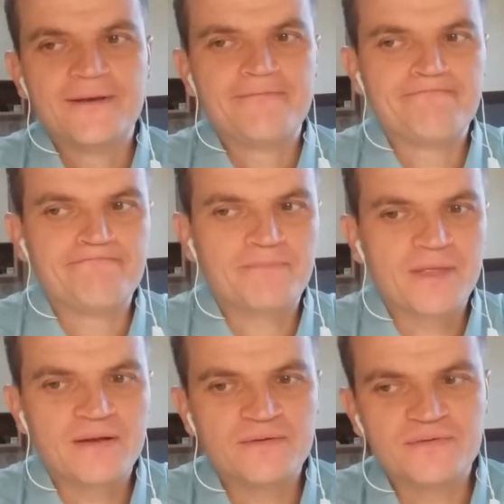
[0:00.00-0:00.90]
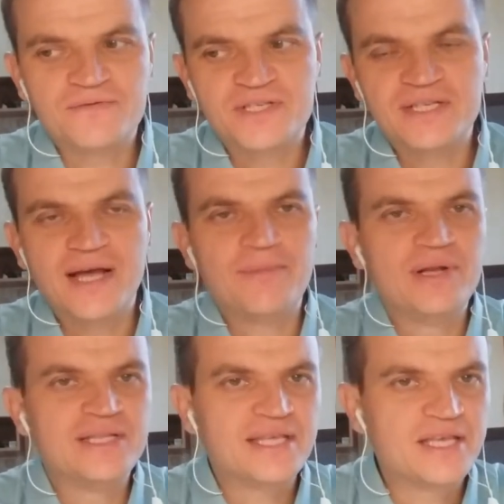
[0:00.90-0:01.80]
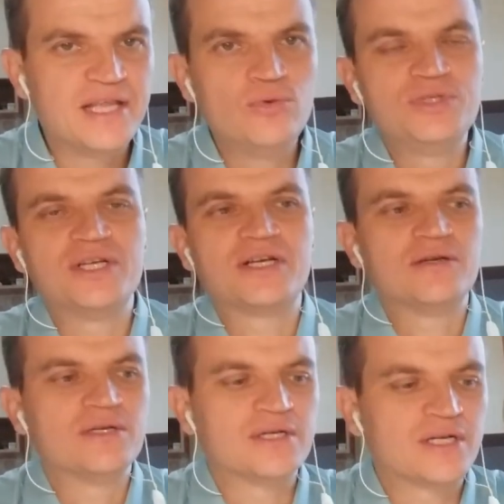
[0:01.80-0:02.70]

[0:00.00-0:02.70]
всегда были такие люди, э,